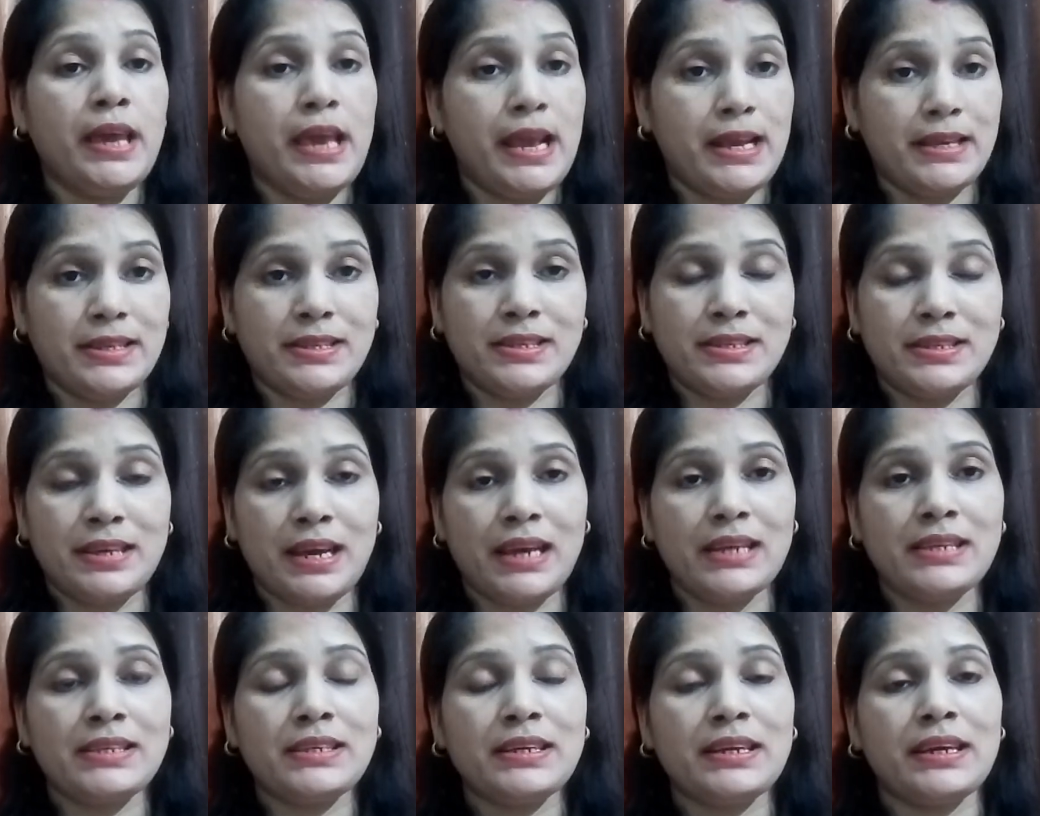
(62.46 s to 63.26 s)

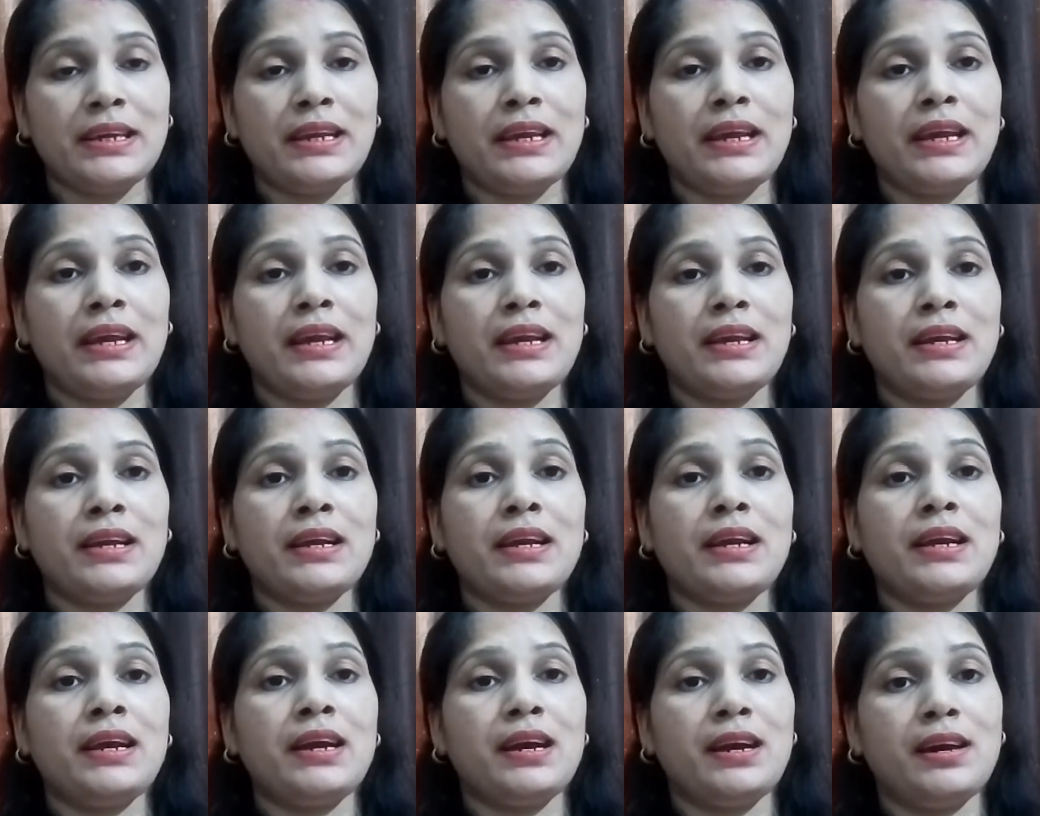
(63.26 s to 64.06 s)
एक्सरसाइज करे
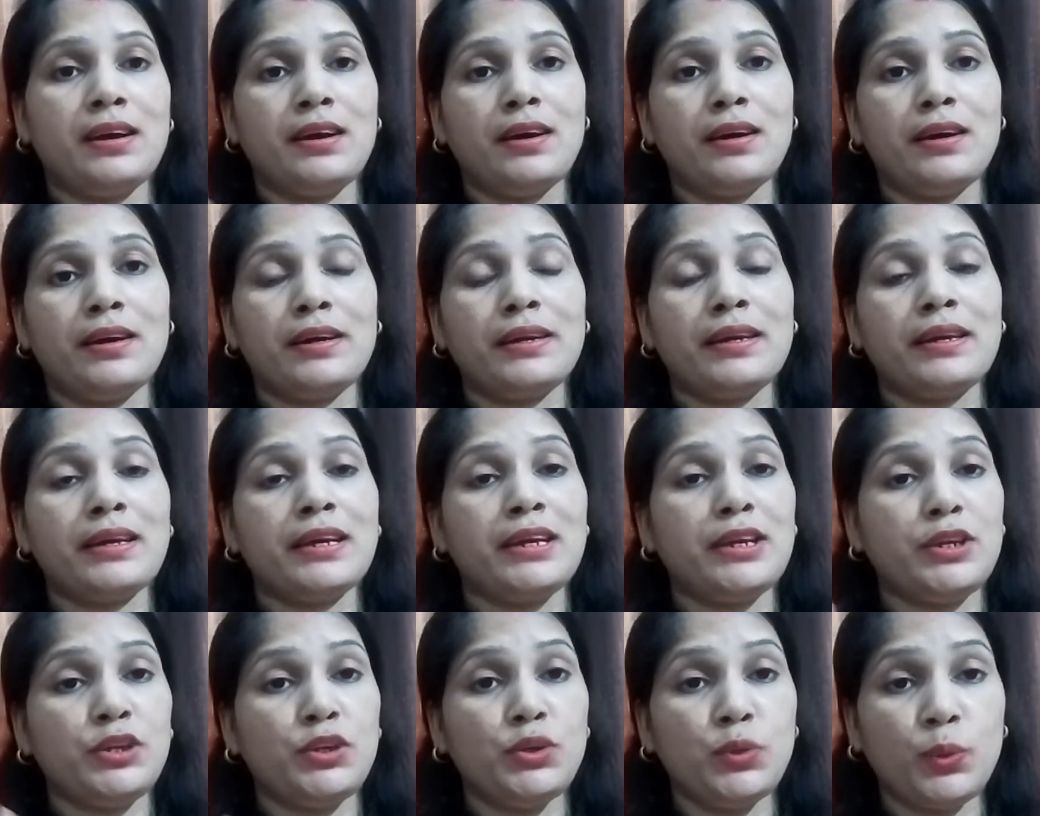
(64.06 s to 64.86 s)

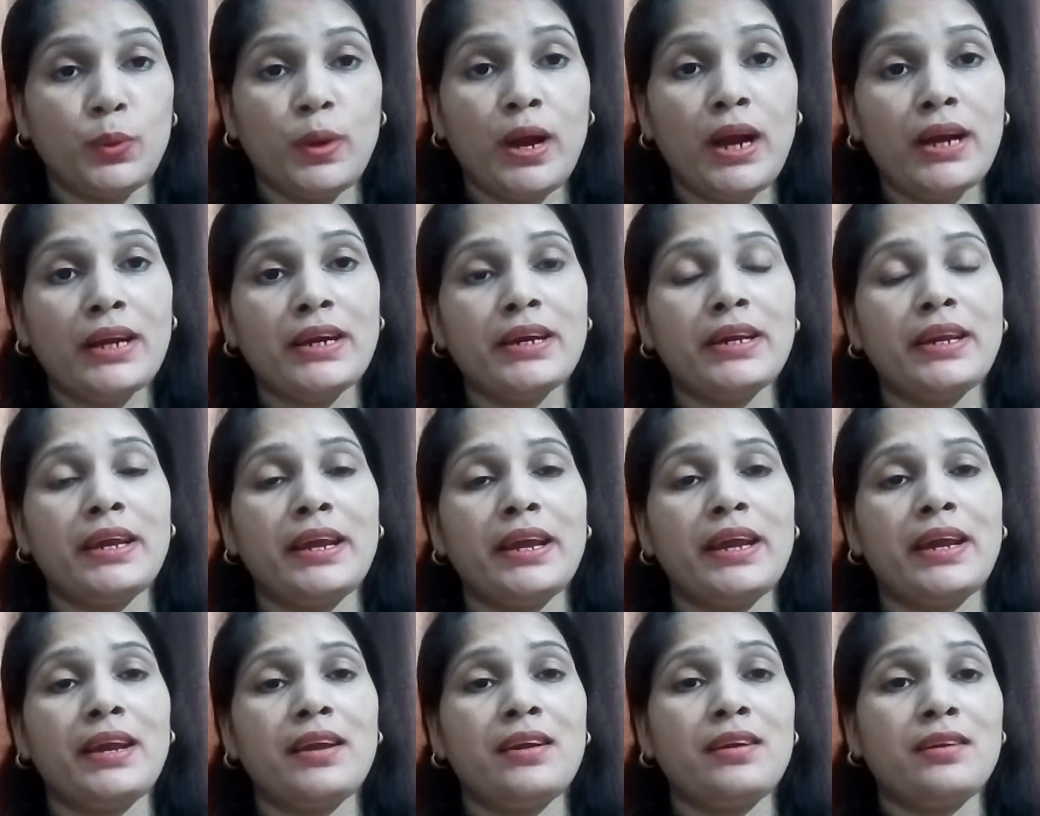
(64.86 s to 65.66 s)
योगा करे